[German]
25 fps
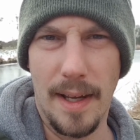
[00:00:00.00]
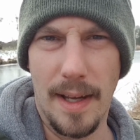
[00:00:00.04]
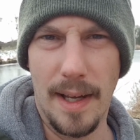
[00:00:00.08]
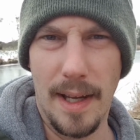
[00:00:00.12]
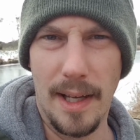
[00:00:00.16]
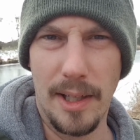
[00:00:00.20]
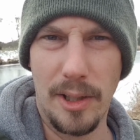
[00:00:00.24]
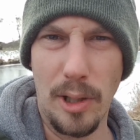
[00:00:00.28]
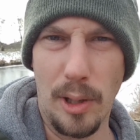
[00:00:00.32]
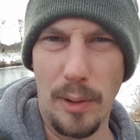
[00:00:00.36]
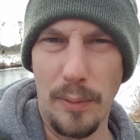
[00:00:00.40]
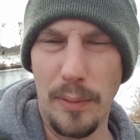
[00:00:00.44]

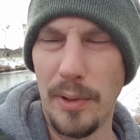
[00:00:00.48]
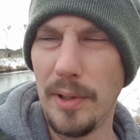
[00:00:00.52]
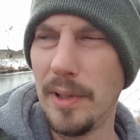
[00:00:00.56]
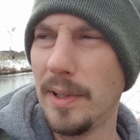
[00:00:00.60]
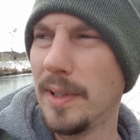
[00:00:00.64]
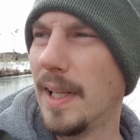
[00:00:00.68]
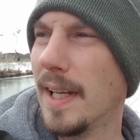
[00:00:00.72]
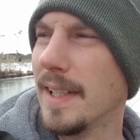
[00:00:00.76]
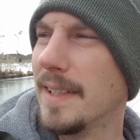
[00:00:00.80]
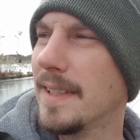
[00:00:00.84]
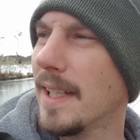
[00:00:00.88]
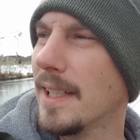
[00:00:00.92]
Ich hoffe,
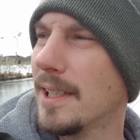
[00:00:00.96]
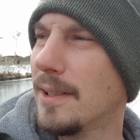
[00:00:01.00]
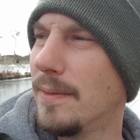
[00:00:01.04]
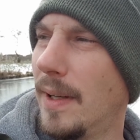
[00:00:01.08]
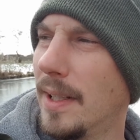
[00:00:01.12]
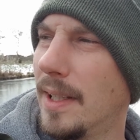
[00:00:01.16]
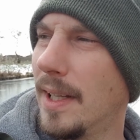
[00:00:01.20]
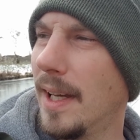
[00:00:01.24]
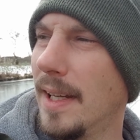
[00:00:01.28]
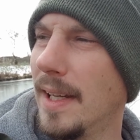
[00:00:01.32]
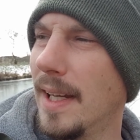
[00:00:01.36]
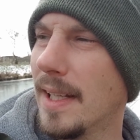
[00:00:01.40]
dass das
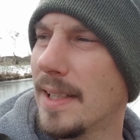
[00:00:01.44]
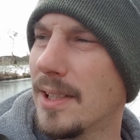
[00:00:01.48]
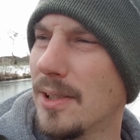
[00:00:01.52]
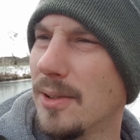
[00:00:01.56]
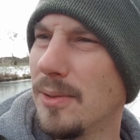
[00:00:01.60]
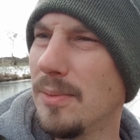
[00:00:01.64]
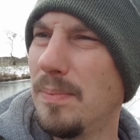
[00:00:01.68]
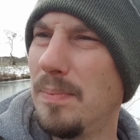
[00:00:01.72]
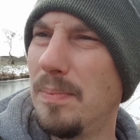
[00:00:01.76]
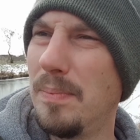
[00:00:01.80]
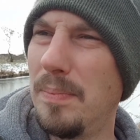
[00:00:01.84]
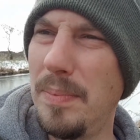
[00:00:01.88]
Wetter jetzt so ein
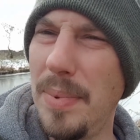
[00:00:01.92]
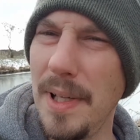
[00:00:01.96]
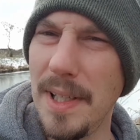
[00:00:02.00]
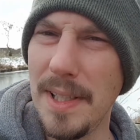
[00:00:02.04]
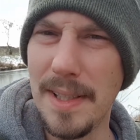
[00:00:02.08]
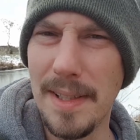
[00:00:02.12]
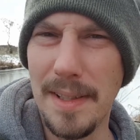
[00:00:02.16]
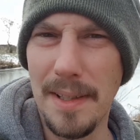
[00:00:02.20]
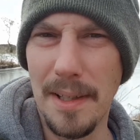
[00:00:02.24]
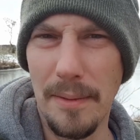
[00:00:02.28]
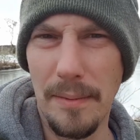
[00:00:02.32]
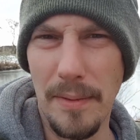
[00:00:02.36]

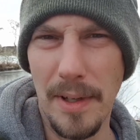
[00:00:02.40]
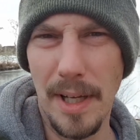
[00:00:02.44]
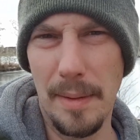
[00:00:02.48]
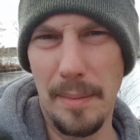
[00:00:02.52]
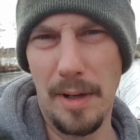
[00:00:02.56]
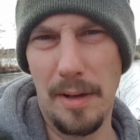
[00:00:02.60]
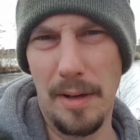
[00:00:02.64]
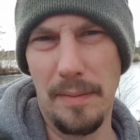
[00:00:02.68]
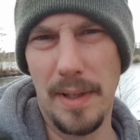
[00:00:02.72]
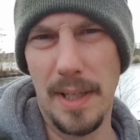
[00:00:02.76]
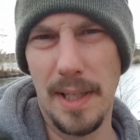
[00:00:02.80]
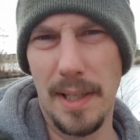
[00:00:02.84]
bisschen
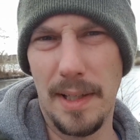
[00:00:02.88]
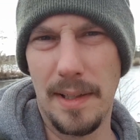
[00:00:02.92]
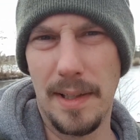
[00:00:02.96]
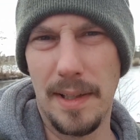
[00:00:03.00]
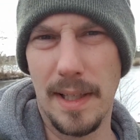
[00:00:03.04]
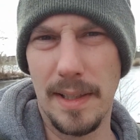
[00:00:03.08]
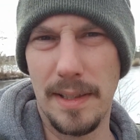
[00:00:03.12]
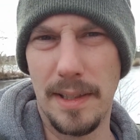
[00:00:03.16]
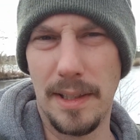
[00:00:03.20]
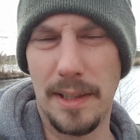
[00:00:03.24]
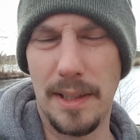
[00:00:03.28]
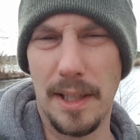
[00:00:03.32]
wärmer wird,
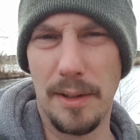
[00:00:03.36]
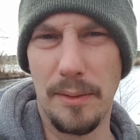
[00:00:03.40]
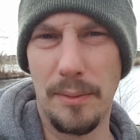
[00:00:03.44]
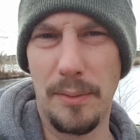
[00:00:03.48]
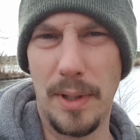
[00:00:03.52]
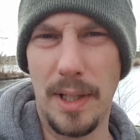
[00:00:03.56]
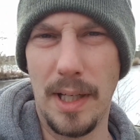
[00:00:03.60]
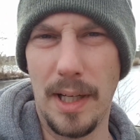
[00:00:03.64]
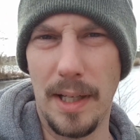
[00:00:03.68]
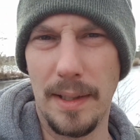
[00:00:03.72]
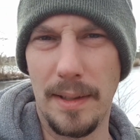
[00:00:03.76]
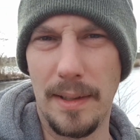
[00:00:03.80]
dass ich dann
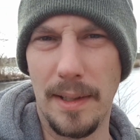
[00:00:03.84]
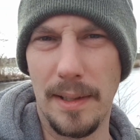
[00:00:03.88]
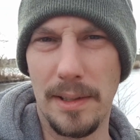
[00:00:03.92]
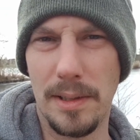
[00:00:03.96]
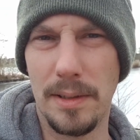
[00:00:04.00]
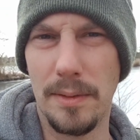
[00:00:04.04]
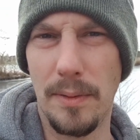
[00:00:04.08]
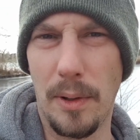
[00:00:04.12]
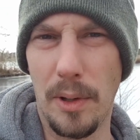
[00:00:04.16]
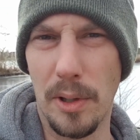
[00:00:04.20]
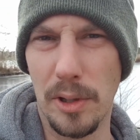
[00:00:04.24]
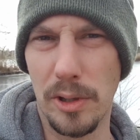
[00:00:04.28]
vielleicht
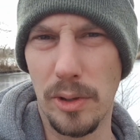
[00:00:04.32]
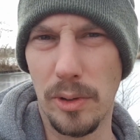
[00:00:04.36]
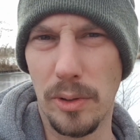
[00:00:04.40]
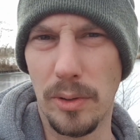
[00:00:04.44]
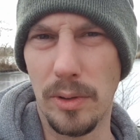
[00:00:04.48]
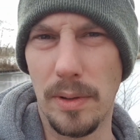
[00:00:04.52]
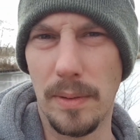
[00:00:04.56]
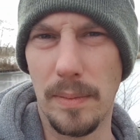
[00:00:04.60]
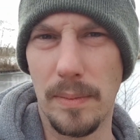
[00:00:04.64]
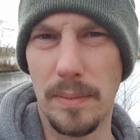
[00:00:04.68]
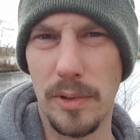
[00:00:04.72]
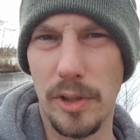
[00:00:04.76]
nächste Woche schon
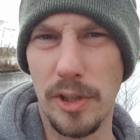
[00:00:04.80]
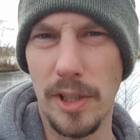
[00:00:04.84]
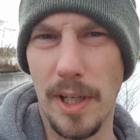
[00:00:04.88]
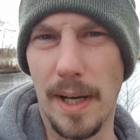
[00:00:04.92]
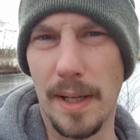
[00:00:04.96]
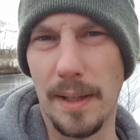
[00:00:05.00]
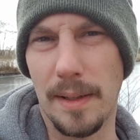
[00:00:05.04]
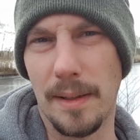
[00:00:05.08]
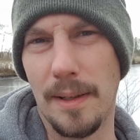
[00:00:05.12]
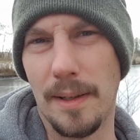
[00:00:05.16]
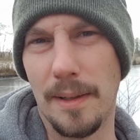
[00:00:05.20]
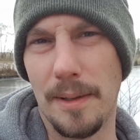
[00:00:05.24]

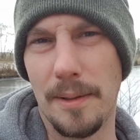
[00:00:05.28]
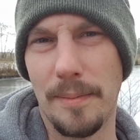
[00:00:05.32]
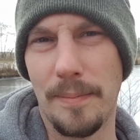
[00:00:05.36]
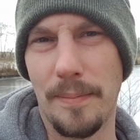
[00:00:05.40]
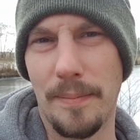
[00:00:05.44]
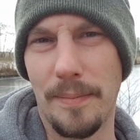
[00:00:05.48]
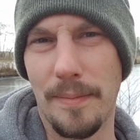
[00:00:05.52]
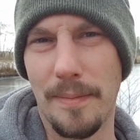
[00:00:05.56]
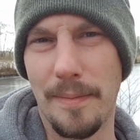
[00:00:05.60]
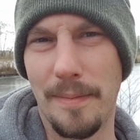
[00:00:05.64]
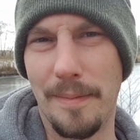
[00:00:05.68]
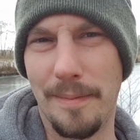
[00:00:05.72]
starten kann
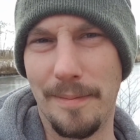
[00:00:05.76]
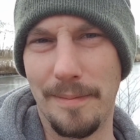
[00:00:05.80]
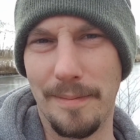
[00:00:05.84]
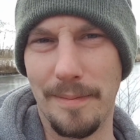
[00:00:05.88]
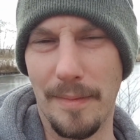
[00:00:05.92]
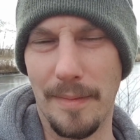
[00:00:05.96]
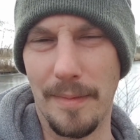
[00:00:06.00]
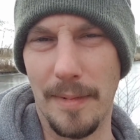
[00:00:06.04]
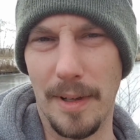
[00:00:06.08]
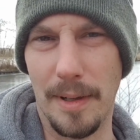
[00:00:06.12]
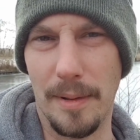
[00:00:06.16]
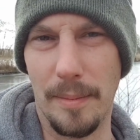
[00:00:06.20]

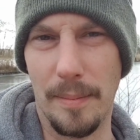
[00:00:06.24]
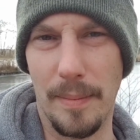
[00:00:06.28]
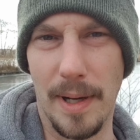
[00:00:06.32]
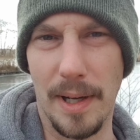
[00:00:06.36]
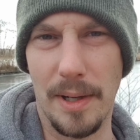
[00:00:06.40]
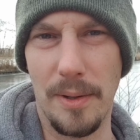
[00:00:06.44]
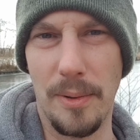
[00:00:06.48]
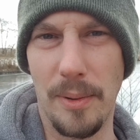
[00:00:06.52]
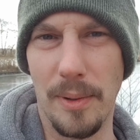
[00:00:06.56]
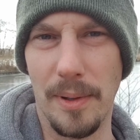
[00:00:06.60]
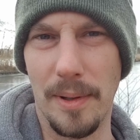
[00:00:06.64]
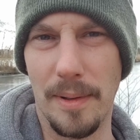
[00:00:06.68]
mal
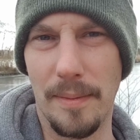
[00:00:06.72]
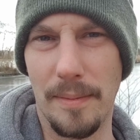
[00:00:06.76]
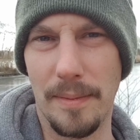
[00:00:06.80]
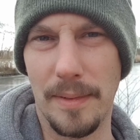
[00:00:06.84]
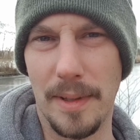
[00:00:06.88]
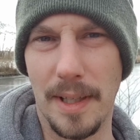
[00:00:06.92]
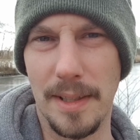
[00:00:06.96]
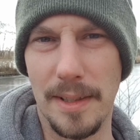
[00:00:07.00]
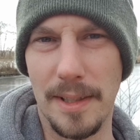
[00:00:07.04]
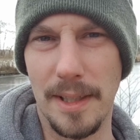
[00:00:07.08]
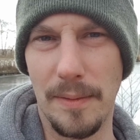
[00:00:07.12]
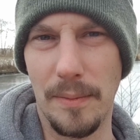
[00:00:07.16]
gucken.
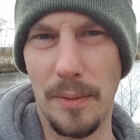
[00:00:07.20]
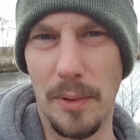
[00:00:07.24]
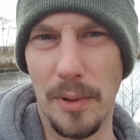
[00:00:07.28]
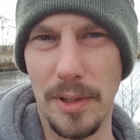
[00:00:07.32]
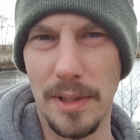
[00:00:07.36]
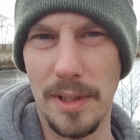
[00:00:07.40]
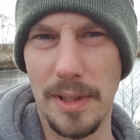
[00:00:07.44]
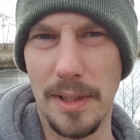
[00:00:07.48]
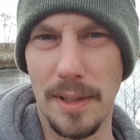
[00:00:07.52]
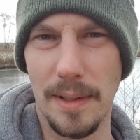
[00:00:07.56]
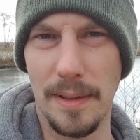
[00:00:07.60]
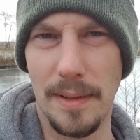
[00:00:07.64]
Dann sehen wir uns
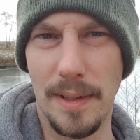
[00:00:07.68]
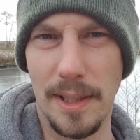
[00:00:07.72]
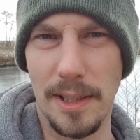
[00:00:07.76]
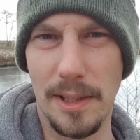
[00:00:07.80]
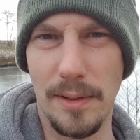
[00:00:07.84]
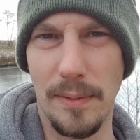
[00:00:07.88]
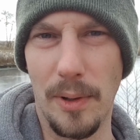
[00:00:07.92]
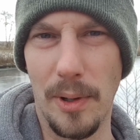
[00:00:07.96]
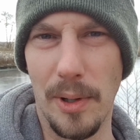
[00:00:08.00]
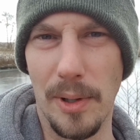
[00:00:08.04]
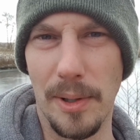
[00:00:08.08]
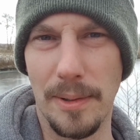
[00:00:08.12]

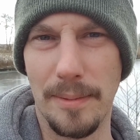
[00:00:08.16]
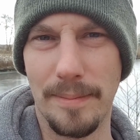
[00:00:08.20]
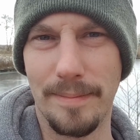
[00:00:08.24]
nächste Woche.